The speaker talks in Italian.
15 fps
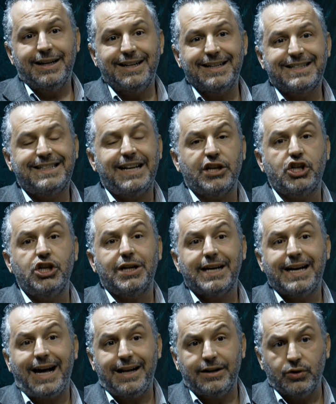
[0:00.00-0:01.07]
eh, sta
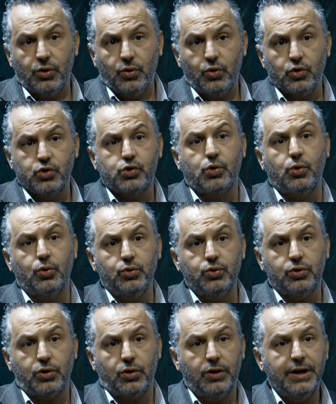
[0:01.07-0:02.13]
cercando lo
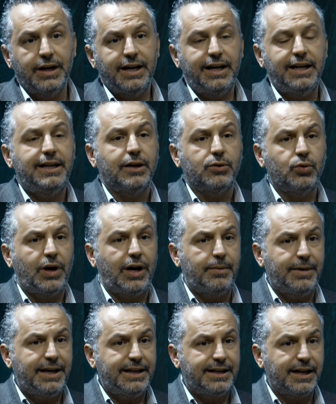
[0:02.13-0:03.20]
scontro e
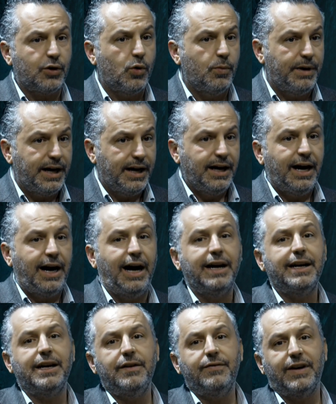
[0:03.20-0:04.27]
naturalmente come
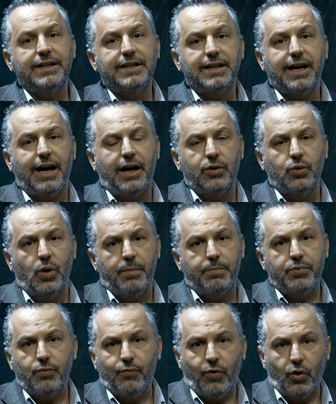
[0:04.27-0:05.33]
anche il Vaticano ha
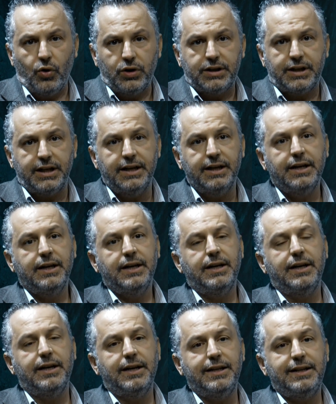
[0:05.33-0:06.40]
più volte
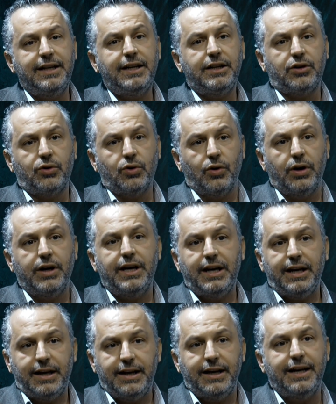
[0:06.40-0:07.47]
eh, detto e,
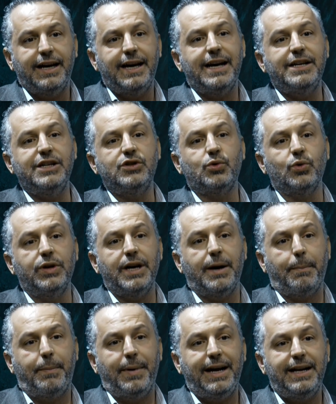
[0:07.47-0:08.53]
e, e, i suoi
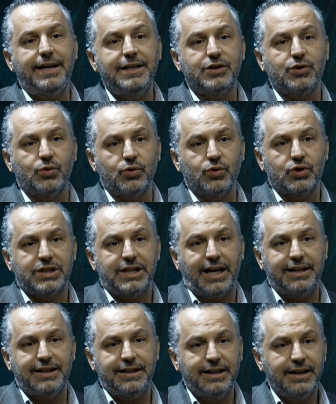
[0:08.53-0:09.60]
appelli sono
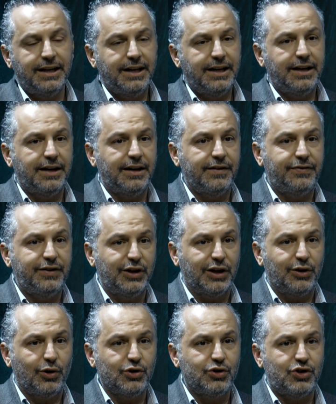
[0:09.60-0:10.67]
stati eh, fino
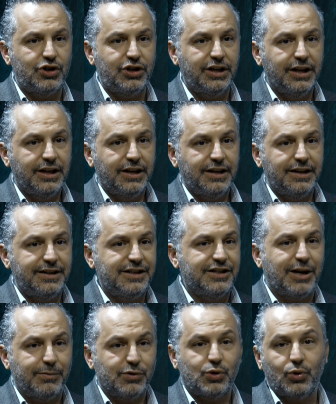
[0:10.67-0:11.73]
ad oggi
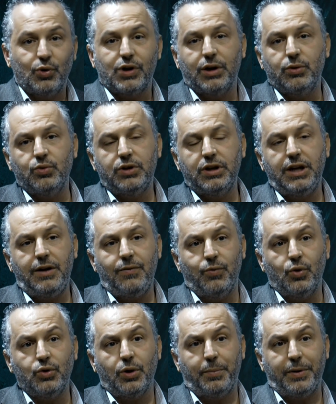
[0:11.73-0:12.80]
diciamo sono caduti nel
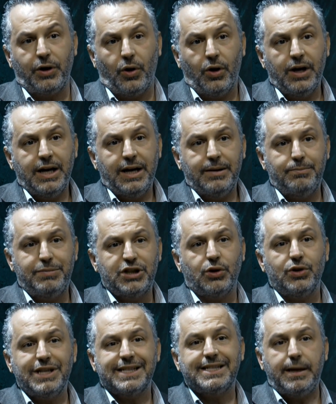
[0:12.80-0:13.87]
vuoto, però
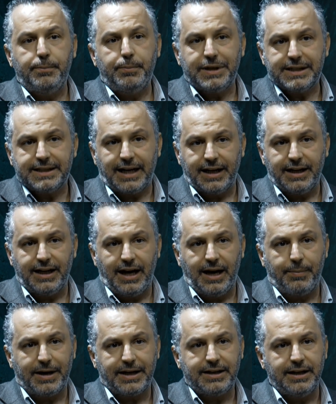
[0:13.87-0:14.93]
bisogna sempre stare
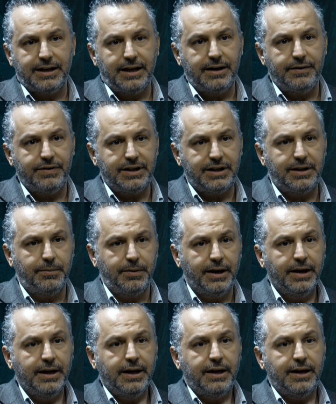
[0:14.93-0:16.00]
dalla parte delle
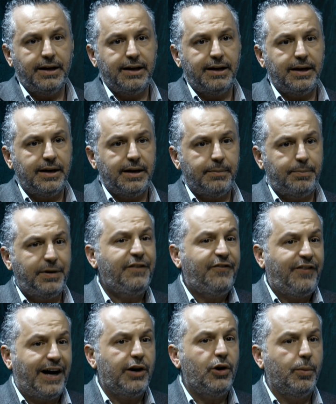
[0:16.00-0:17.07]
vittime. Eh, per
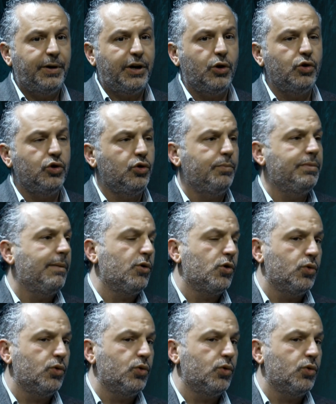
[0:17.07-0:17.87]
farlo però noi dobbiamo